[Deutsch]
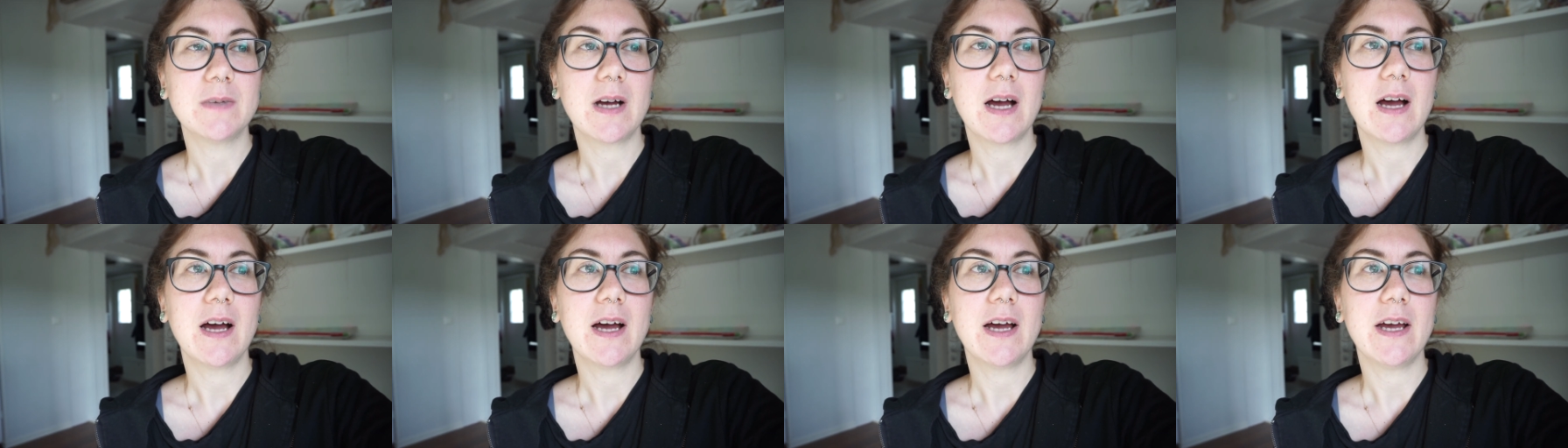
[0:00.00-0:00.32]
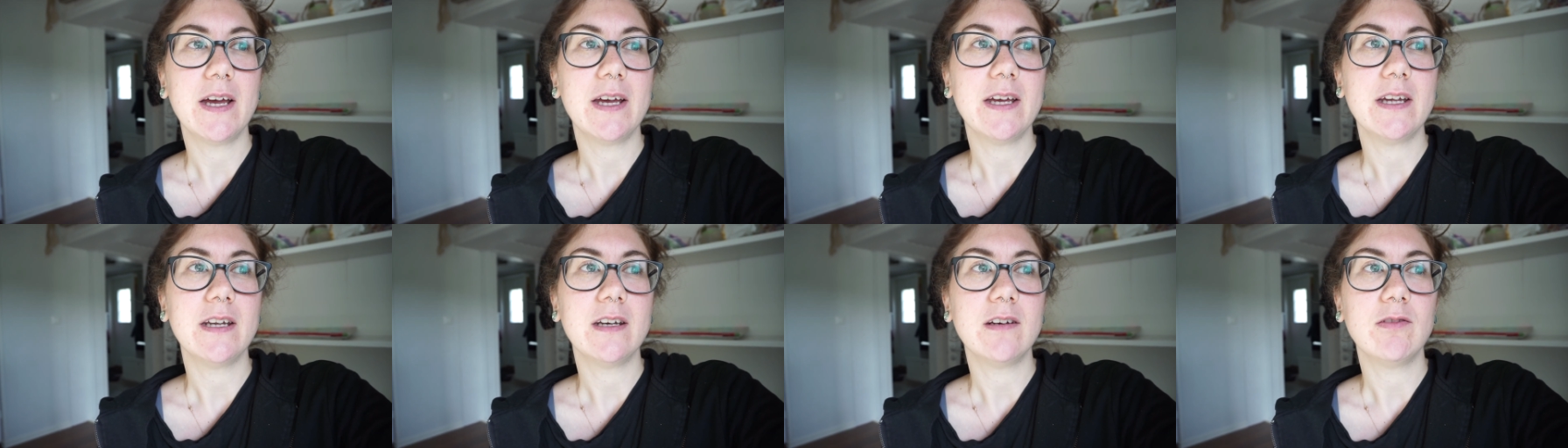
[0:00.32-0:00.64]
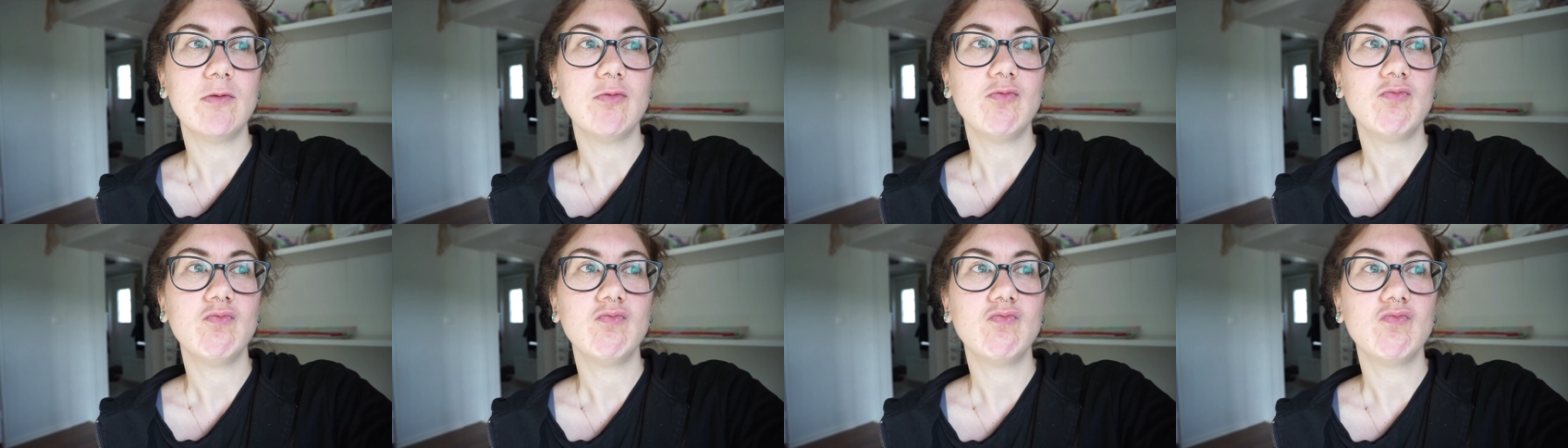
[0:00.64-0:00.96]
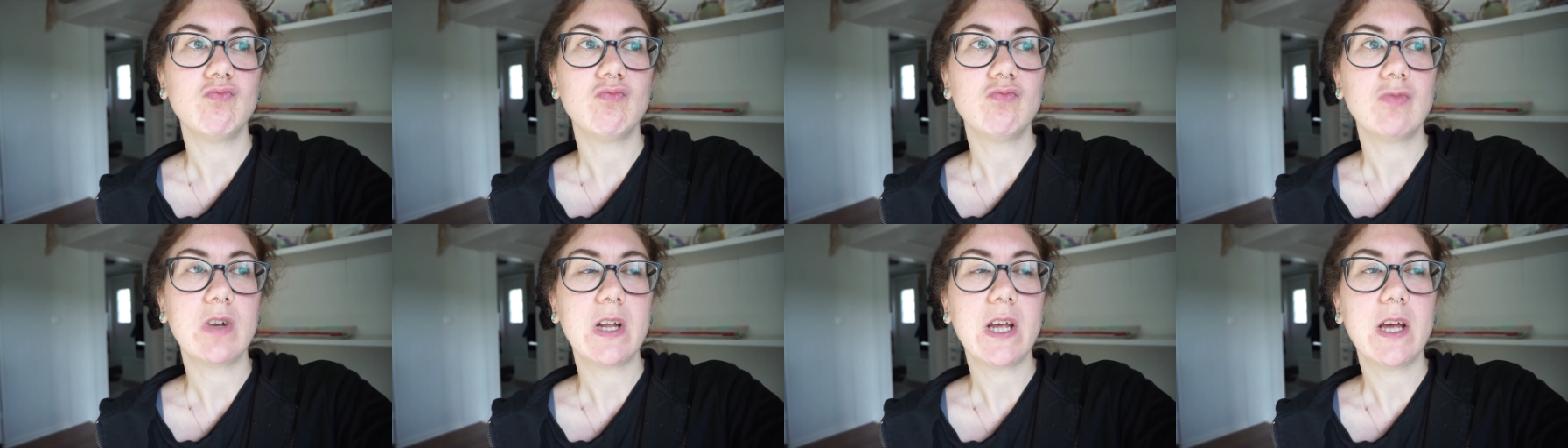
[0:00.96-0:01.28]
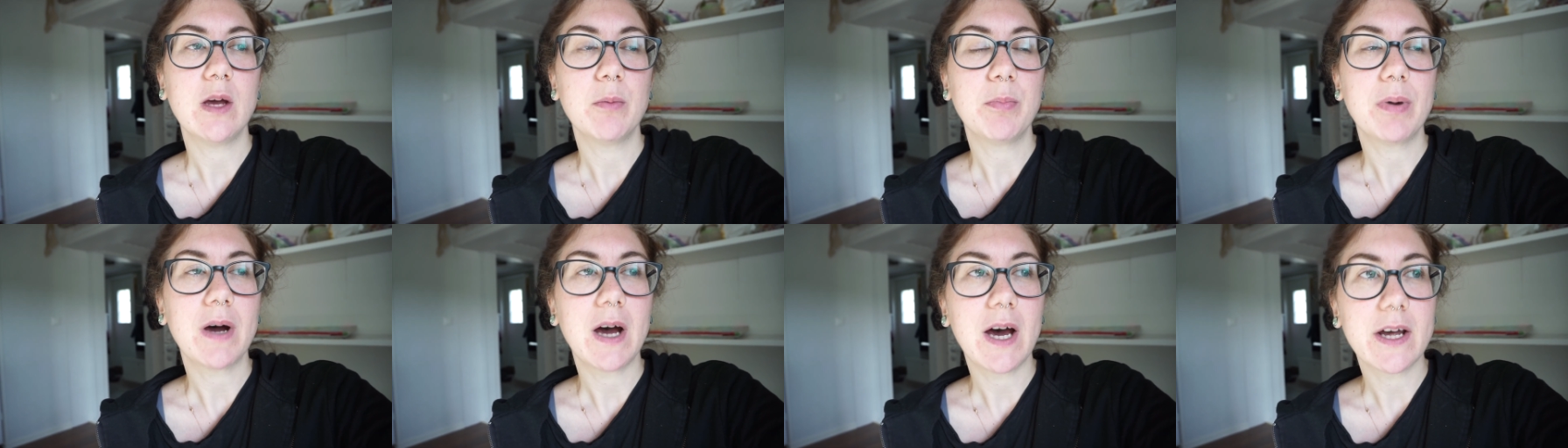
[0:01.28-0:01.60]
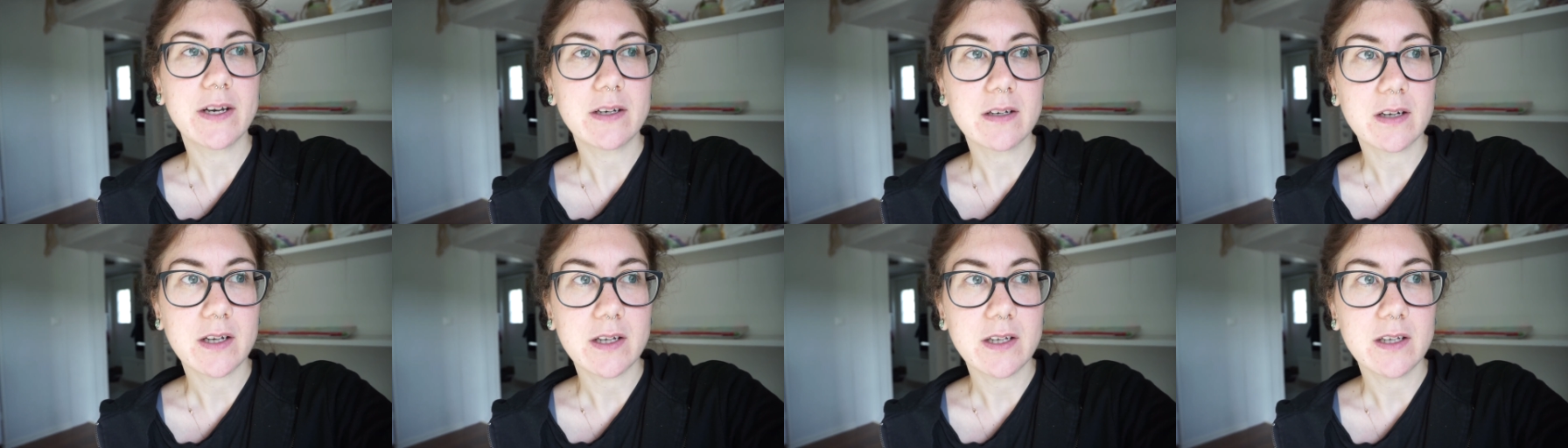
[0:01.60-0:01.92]
einen
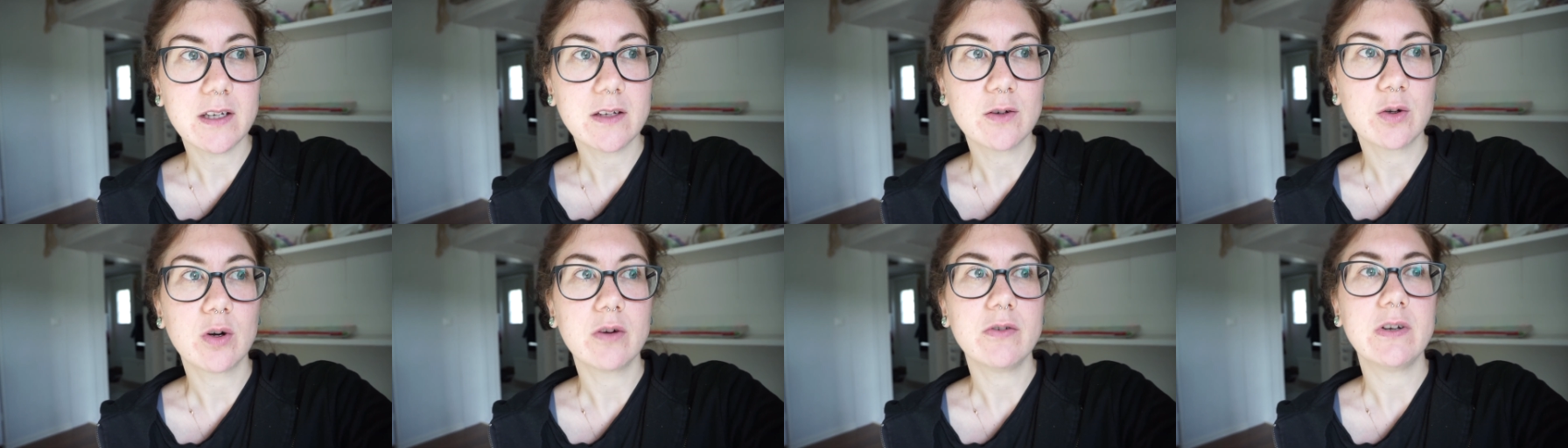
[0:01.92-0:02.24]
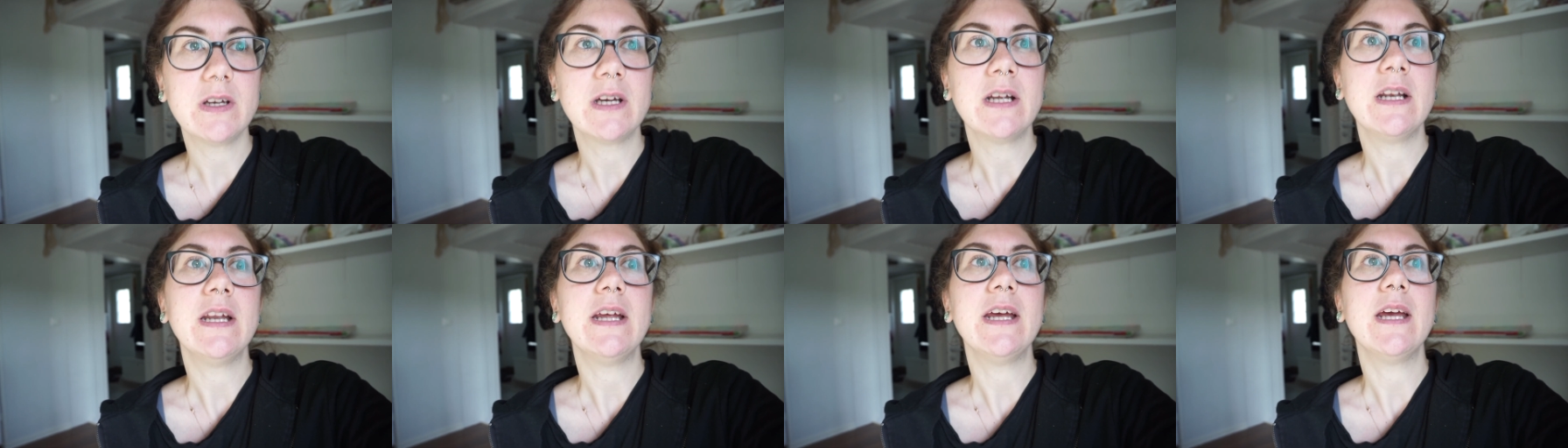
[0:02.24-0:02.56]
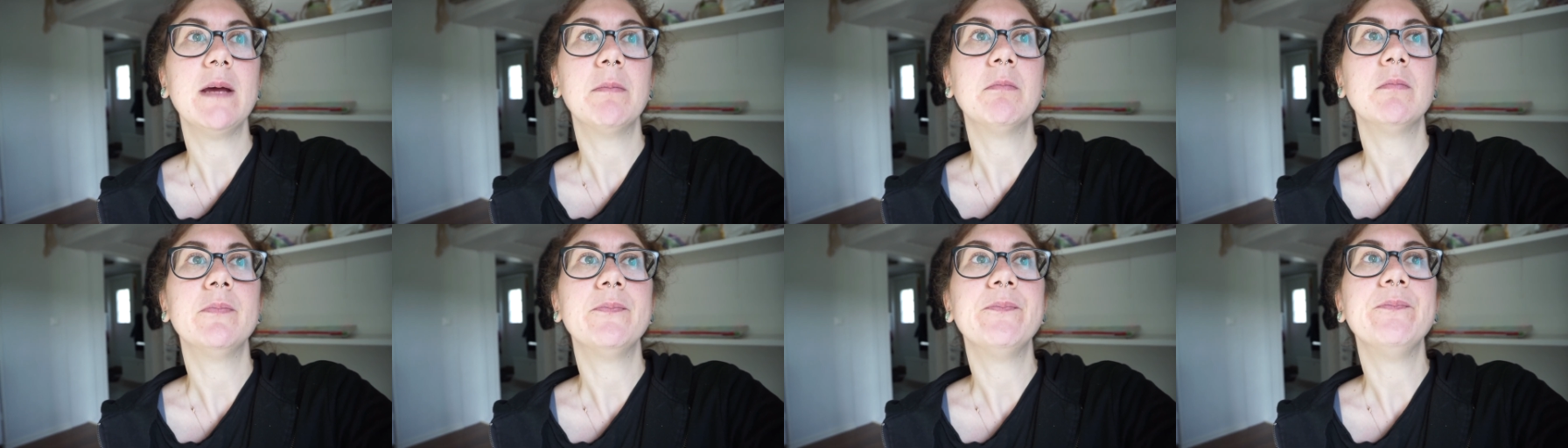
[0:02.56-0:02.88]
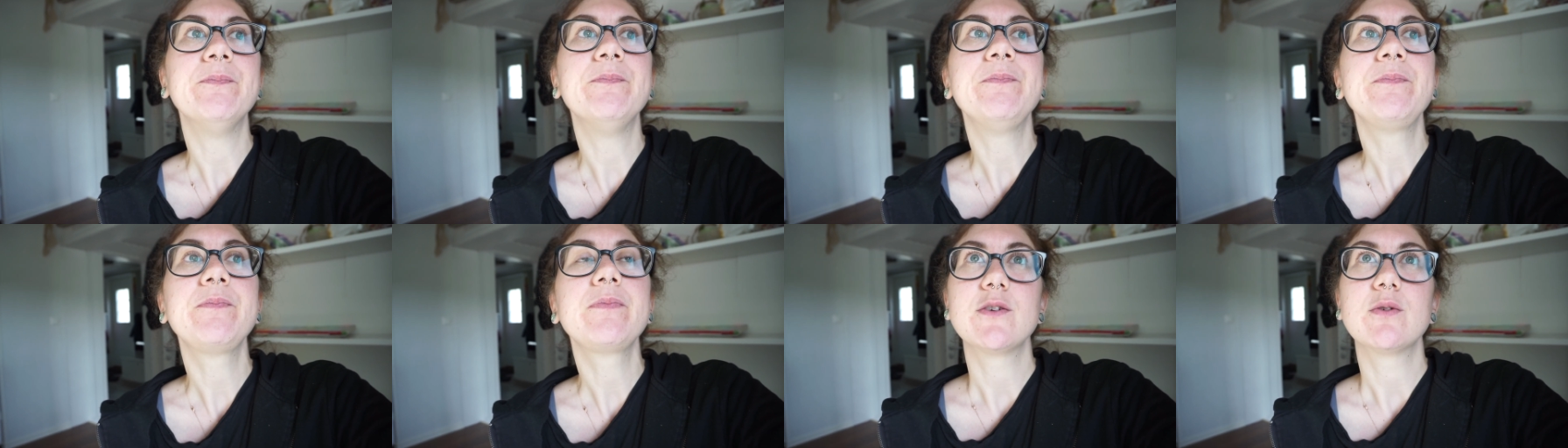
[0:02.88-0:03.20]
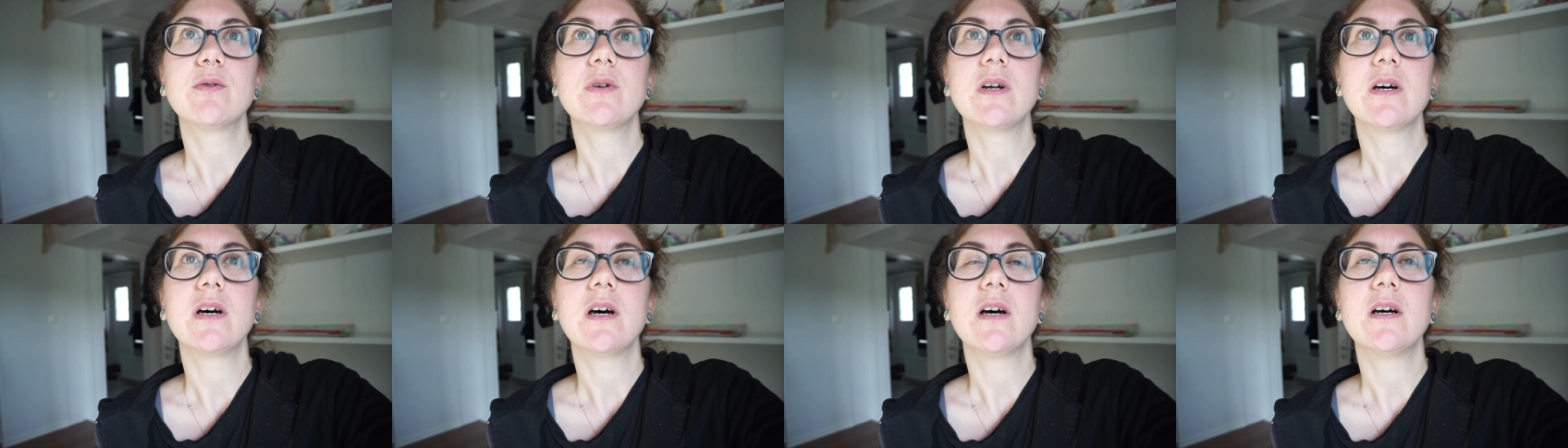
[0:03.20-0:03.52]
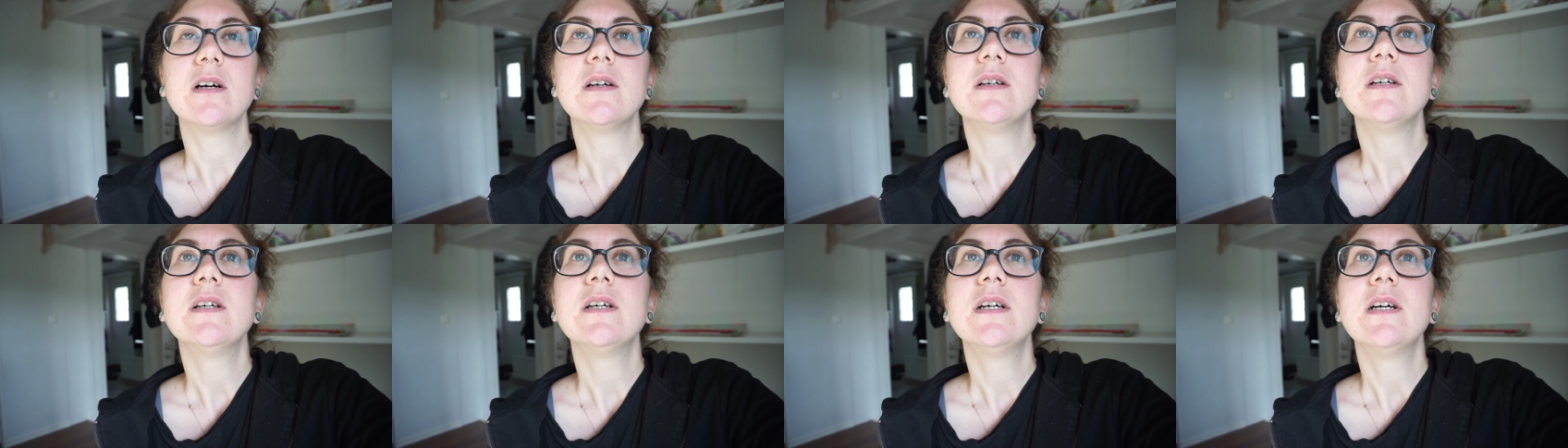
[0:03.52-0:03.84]
Ehepartner hier in Norwegen lebend
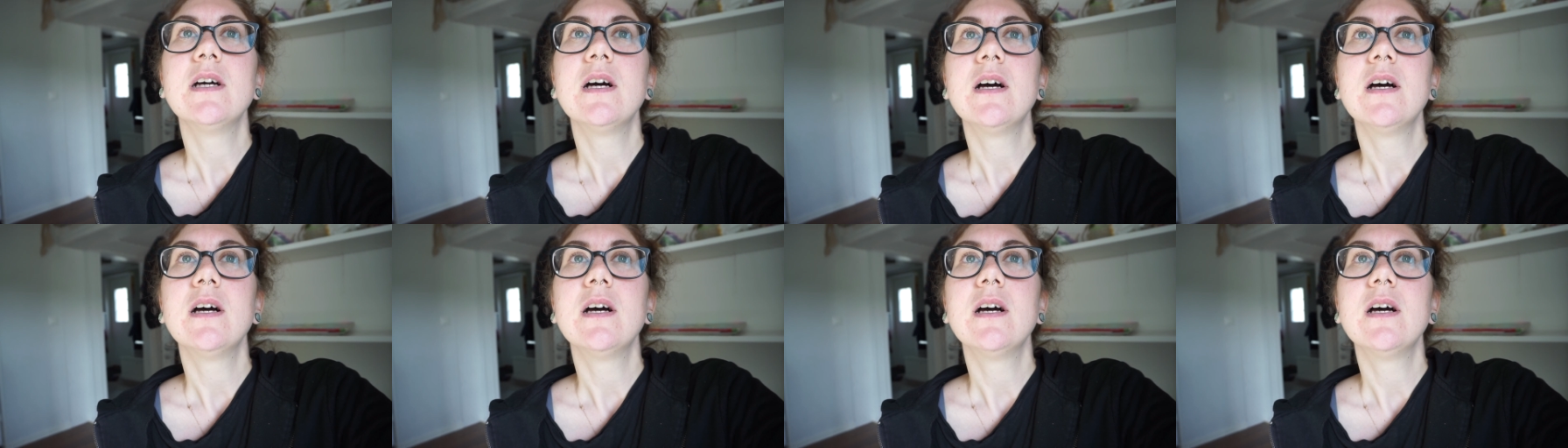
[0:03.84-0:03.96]
oder